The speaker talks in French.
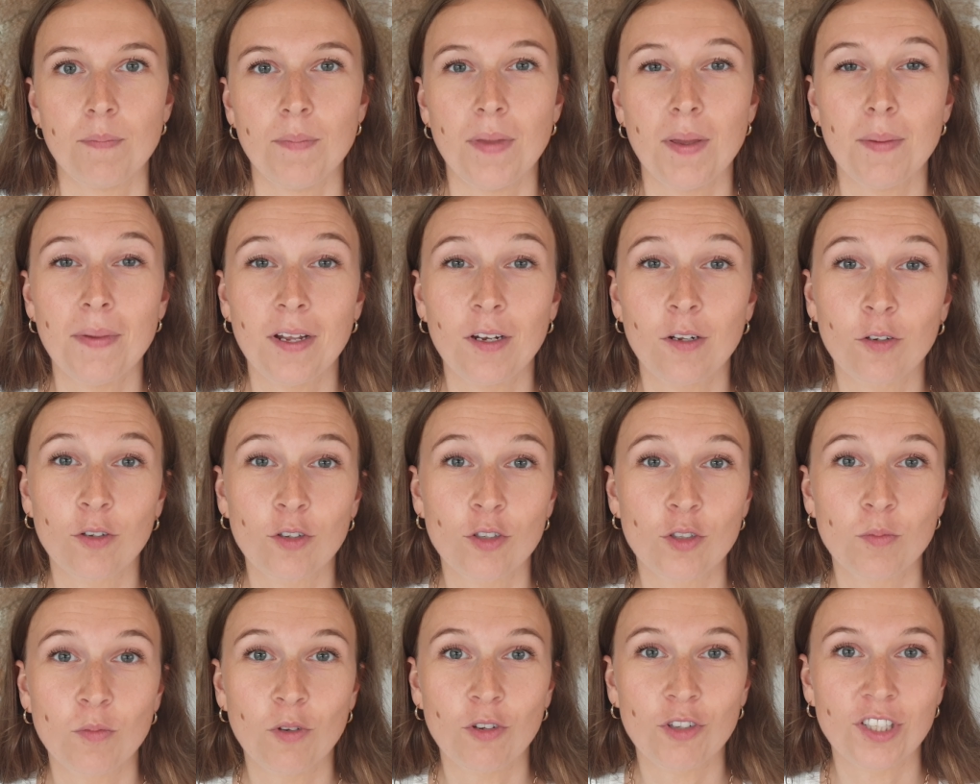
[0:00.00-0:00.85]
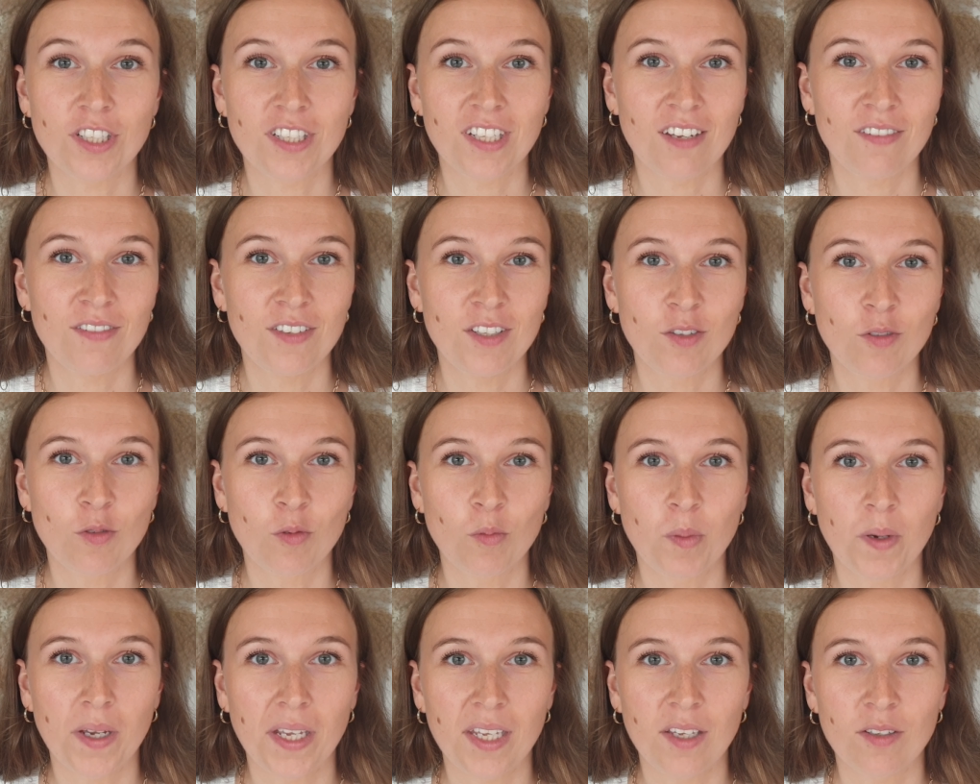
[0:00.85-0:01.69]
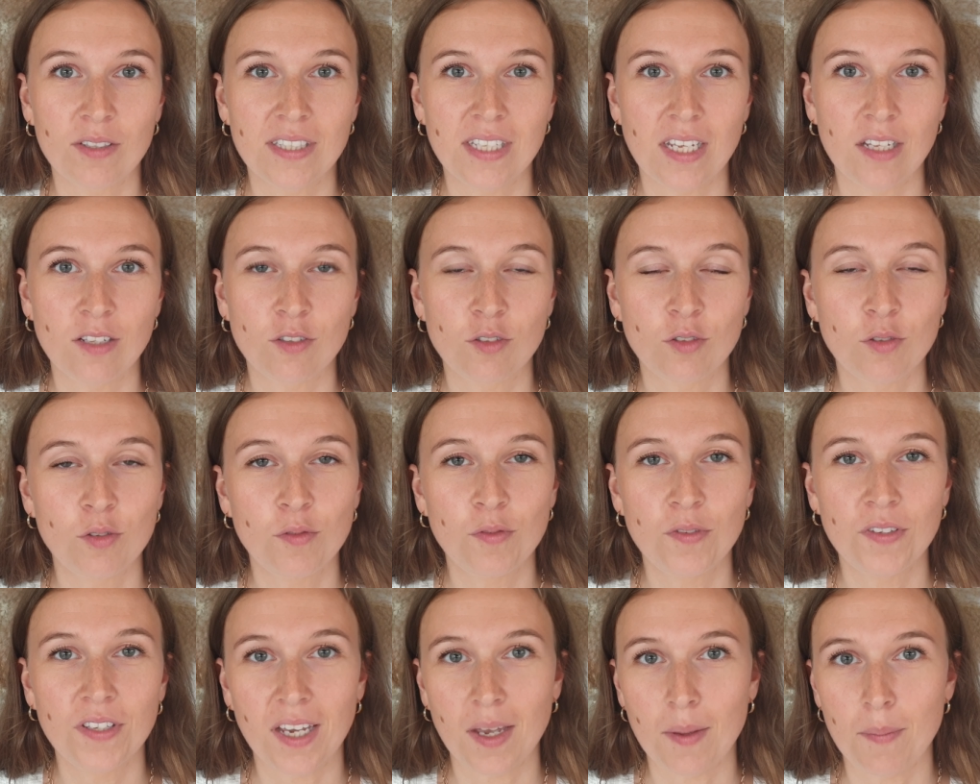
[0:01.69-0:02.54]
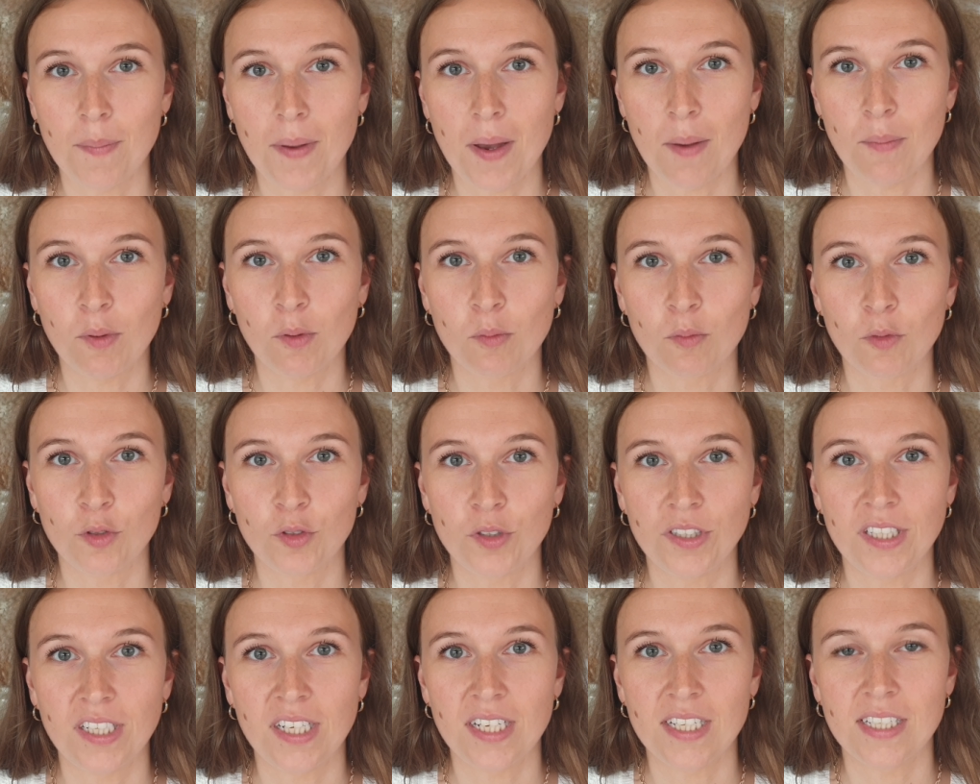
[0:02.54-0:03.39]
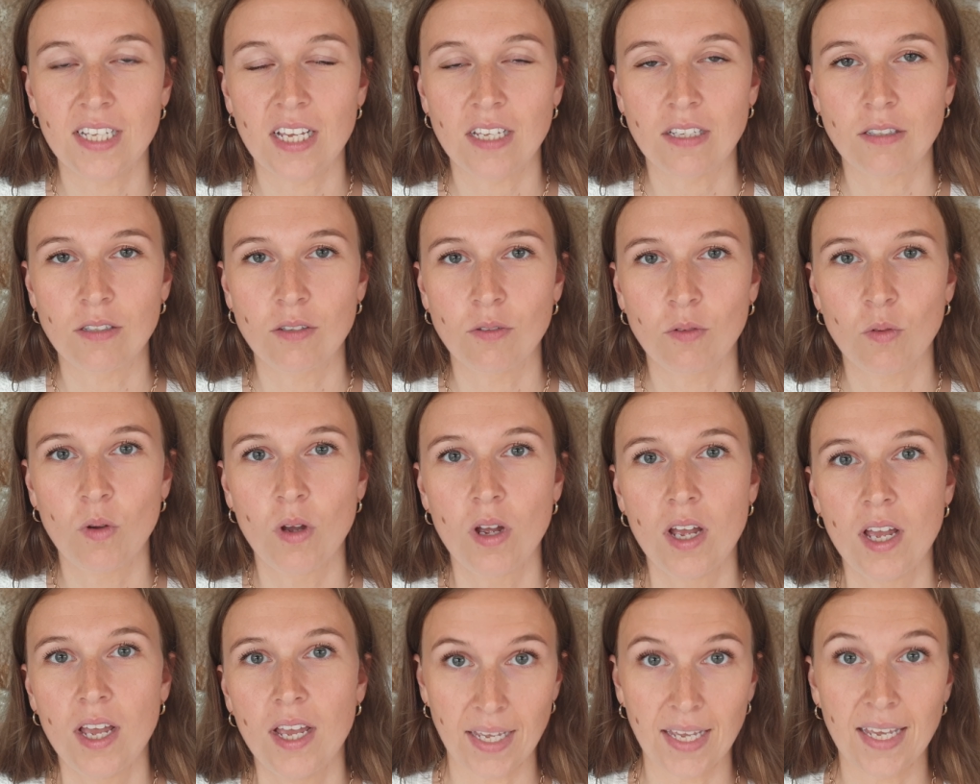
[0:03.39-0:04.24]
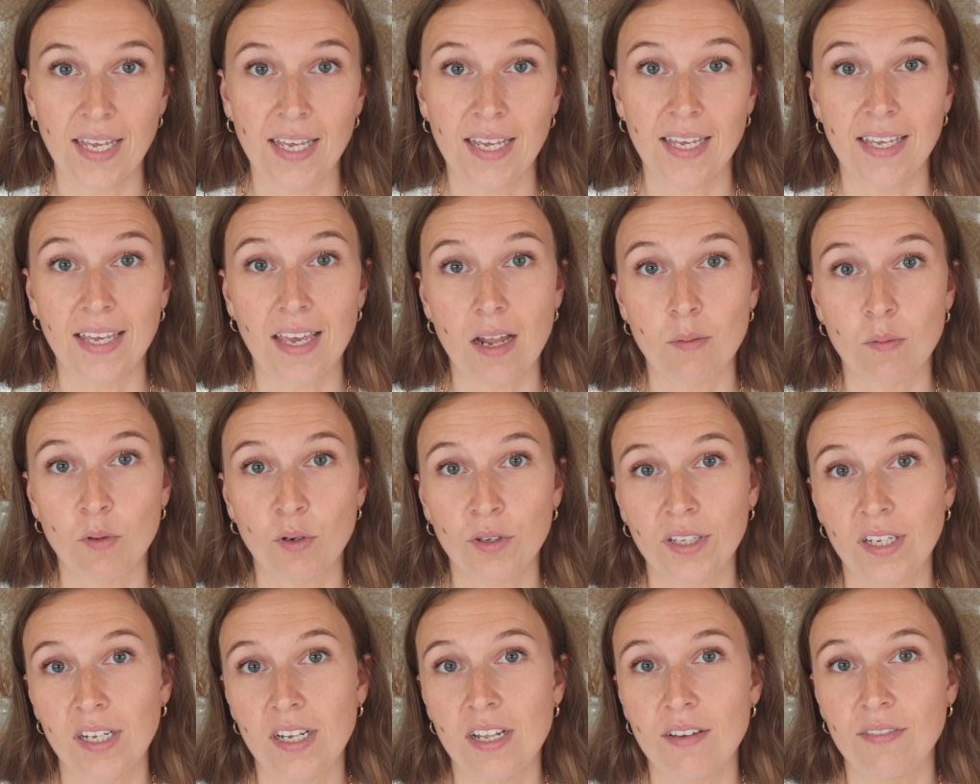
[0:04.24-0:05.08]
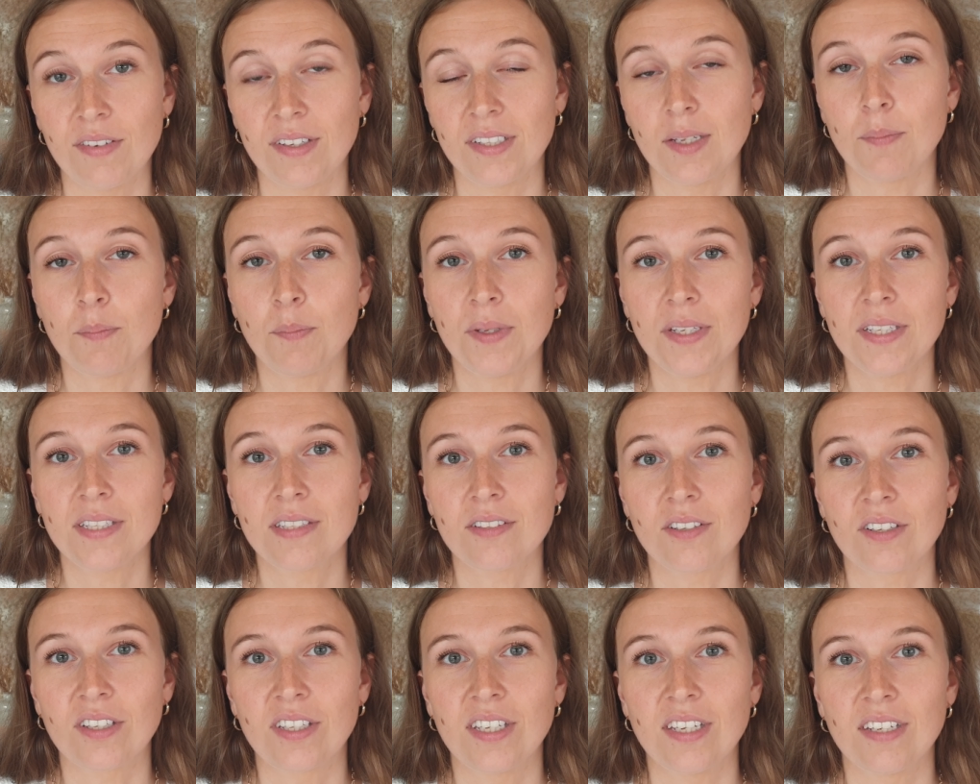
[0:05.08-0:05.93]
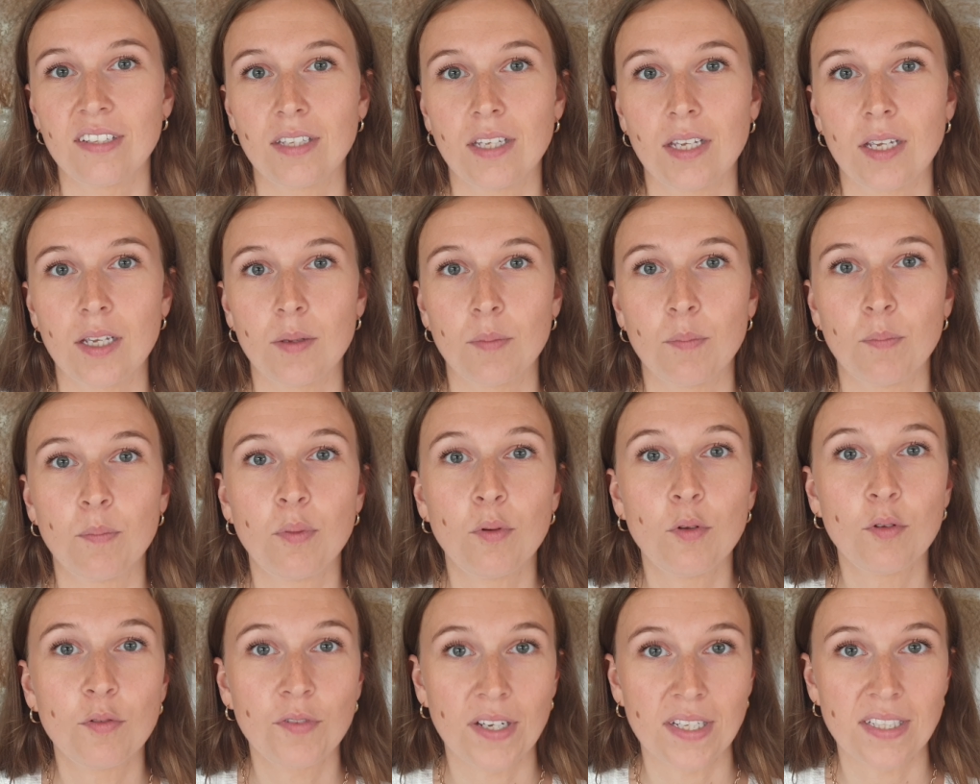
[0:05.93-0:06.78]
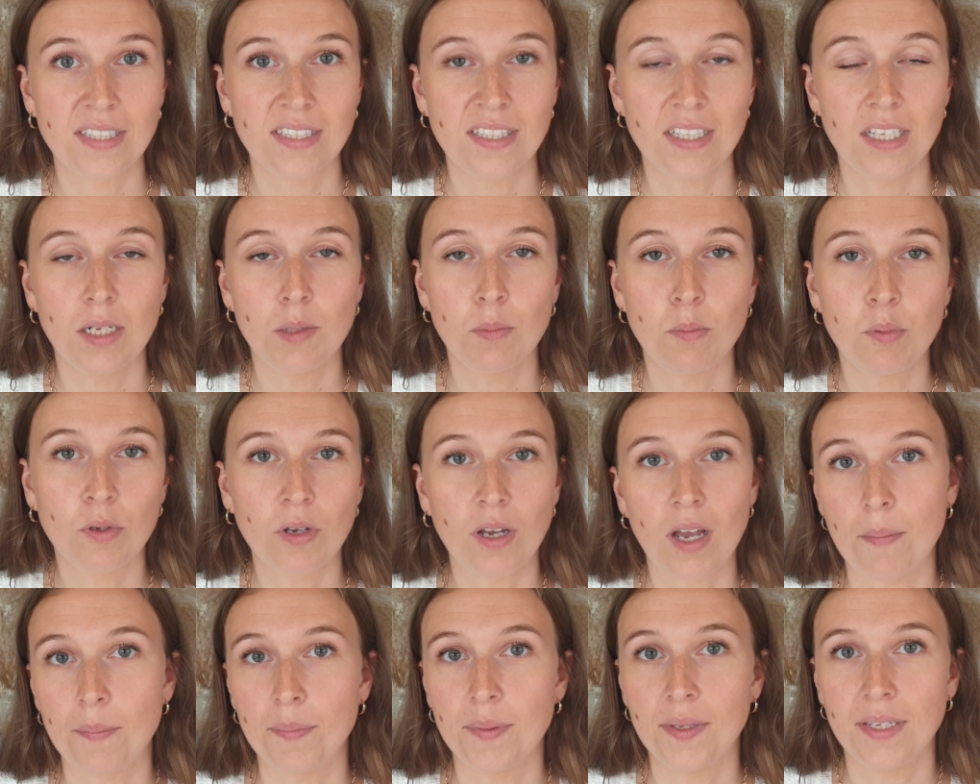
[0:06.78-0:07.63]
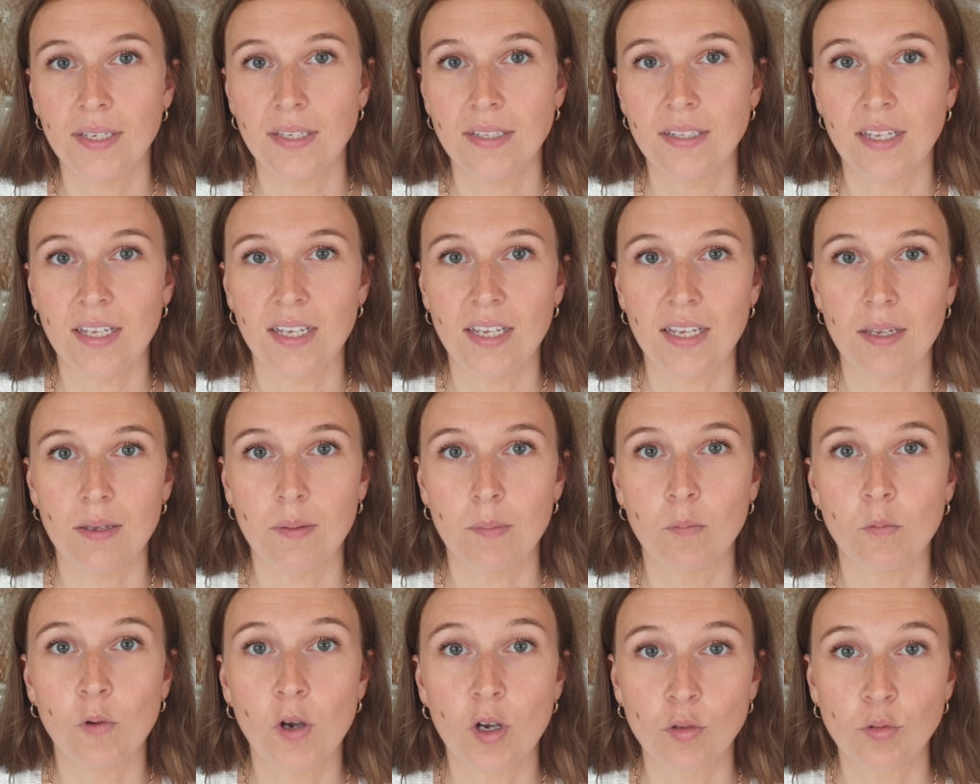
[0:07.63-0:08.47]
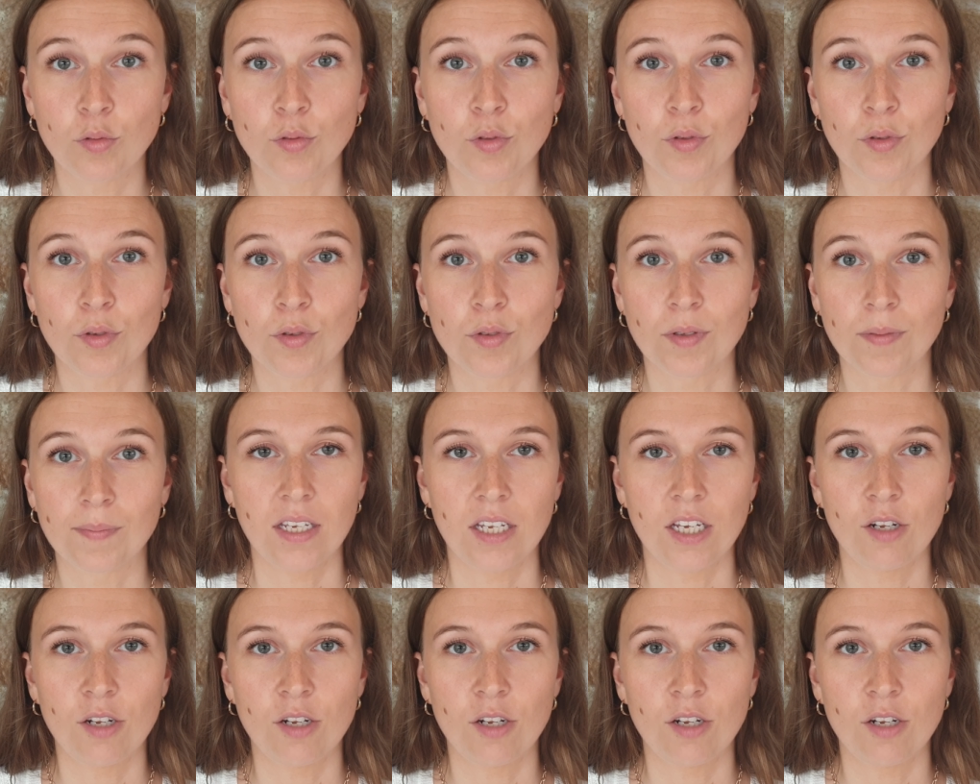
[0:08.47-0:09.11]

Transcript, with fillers: Mais malheureusement, j'ai très vite compris que ça ne suffirait pas pour mon utilisation et également qu'il y avait des pistes qui étaient plus faciles, plus rapides et moins coûteuses.